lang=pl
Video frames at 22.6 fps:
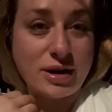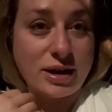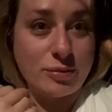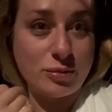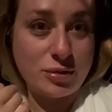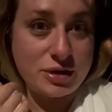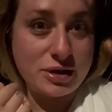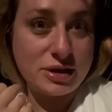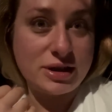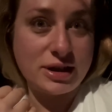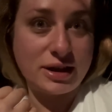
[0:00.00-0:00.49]
Jak
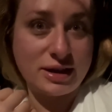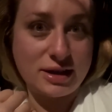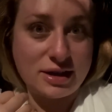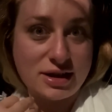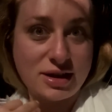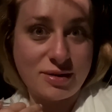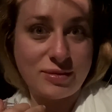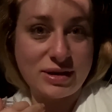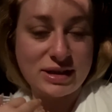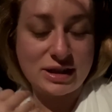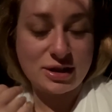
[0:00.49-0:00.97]
pójdziecie kiedyś
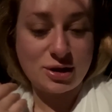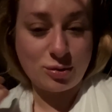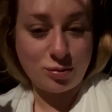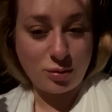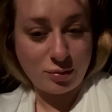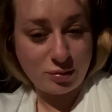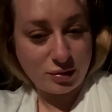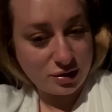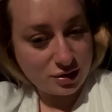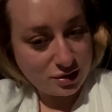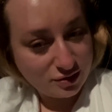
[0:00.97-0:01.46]
na masaż, to
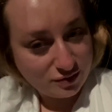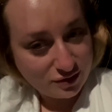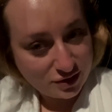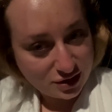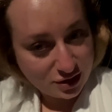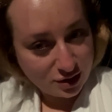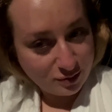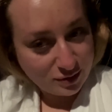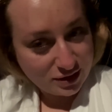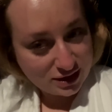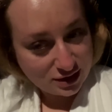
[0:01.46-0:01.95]
poproście
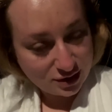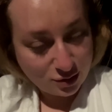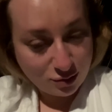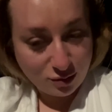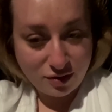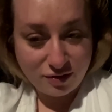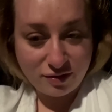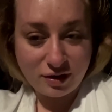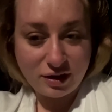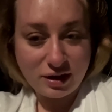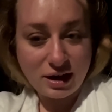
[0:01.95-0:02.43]
właśnie masaż
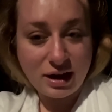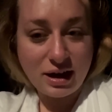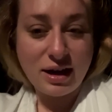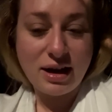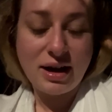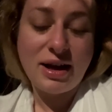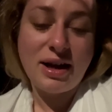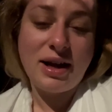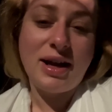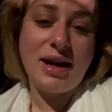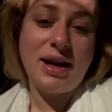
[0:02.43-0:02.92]
głowy.
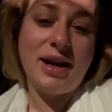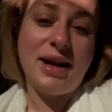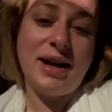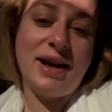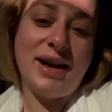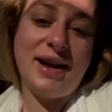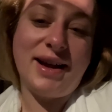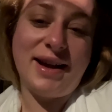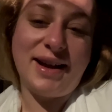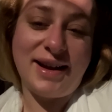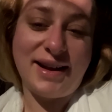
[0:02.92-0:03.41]

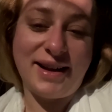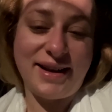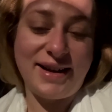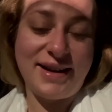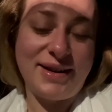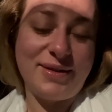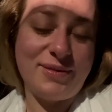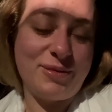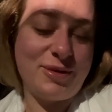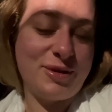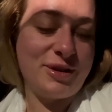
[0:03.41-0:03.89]

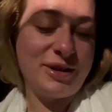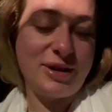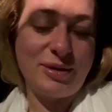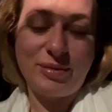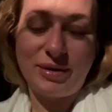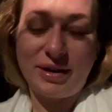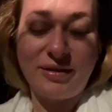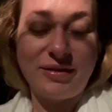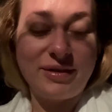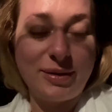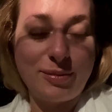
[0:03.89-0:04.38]
E, bo to
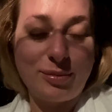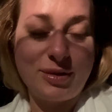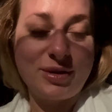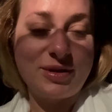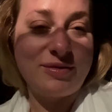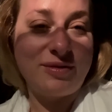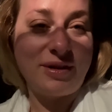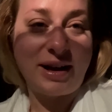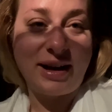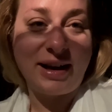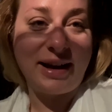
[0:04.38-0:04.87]
naprawdę
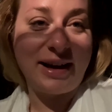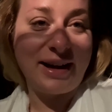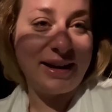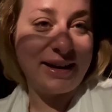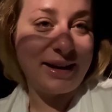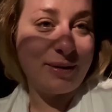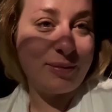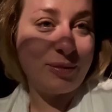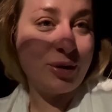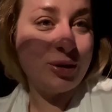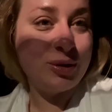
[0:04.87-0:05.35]
pozwala
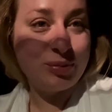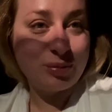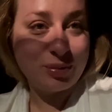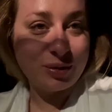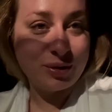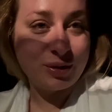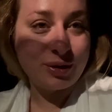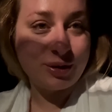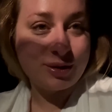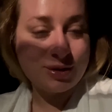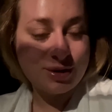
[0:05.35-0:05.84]
nam
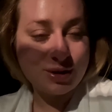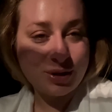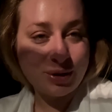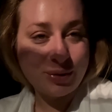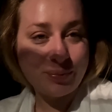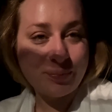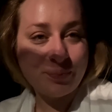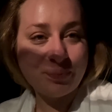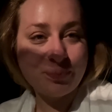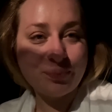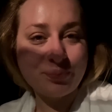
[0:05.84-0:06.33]
odpłynąć.
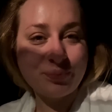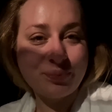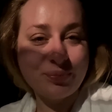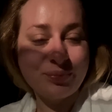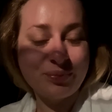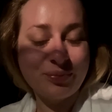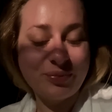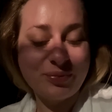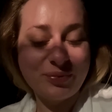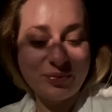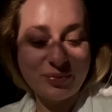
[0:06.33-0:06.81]

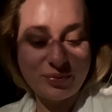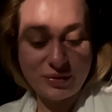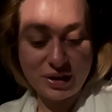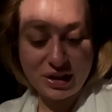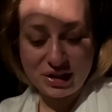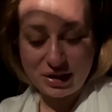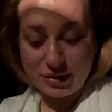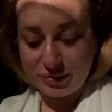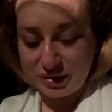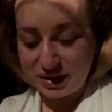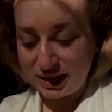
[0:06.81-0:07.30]
Mm,
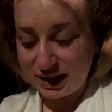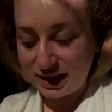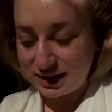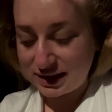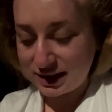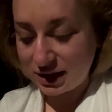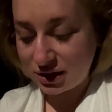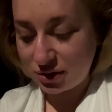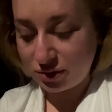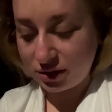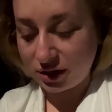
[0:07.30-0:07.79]
idziemy zaraz z
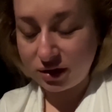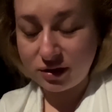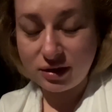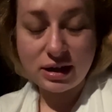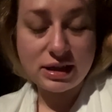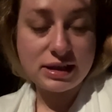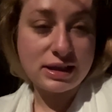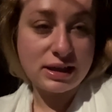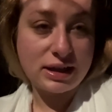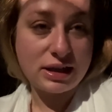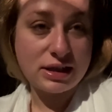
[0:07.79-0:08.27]
Kasią na
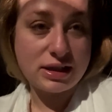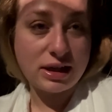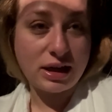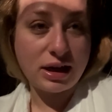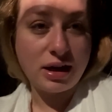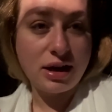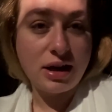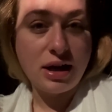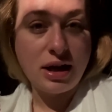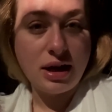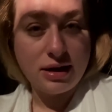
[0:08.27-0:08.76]
kolację. Kasia
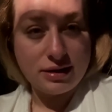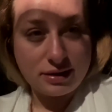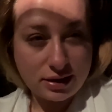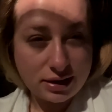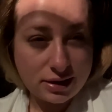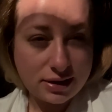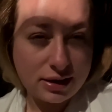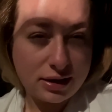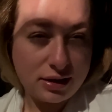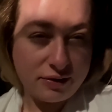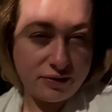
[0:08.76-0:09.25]

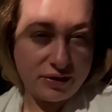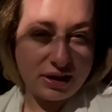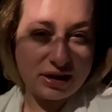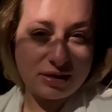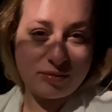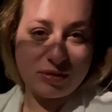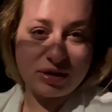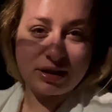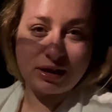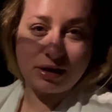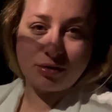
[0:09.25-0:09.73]
zrezygnowała z
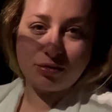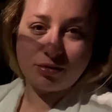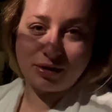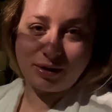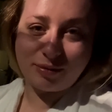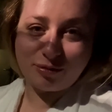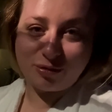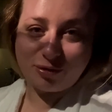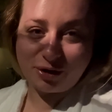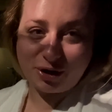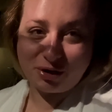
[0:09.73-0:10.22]
masażu, tam
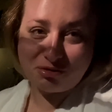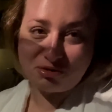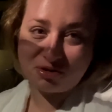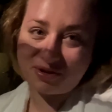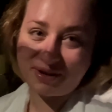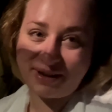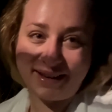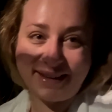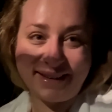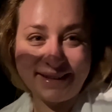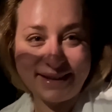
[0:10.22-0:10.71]
było jej
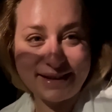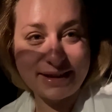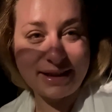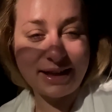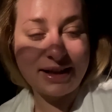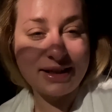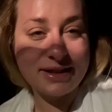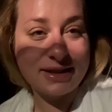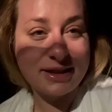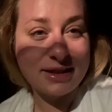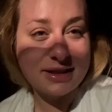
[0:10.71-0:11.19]
łóżko, ale, nie,
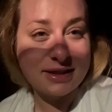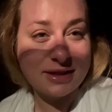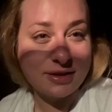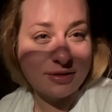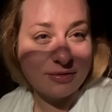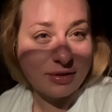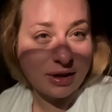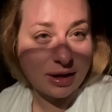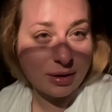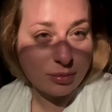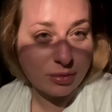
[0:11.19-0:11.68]
ale
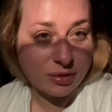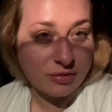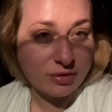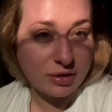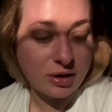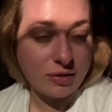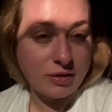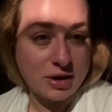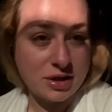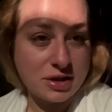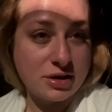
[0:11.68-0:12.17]
zrezygnowała, bo
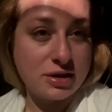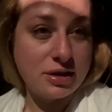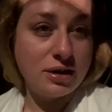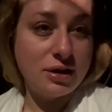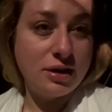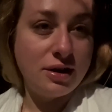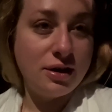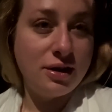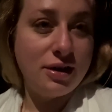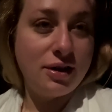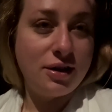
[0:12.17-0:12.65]
wolała iść
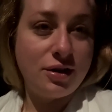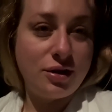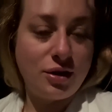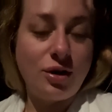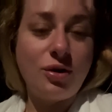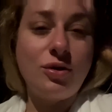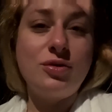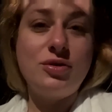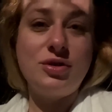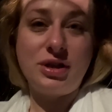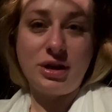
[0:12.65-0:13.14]
do
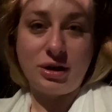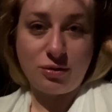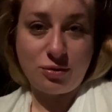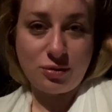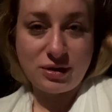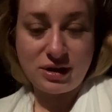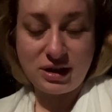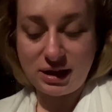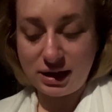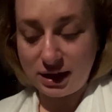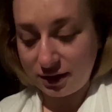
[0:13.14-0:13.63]

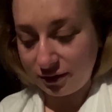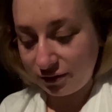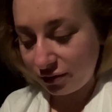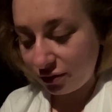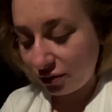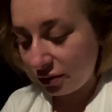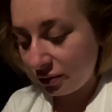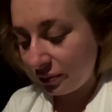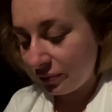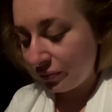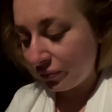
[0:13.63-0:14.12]
jacuzzi na
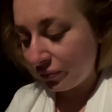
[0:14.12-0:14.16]
dwór.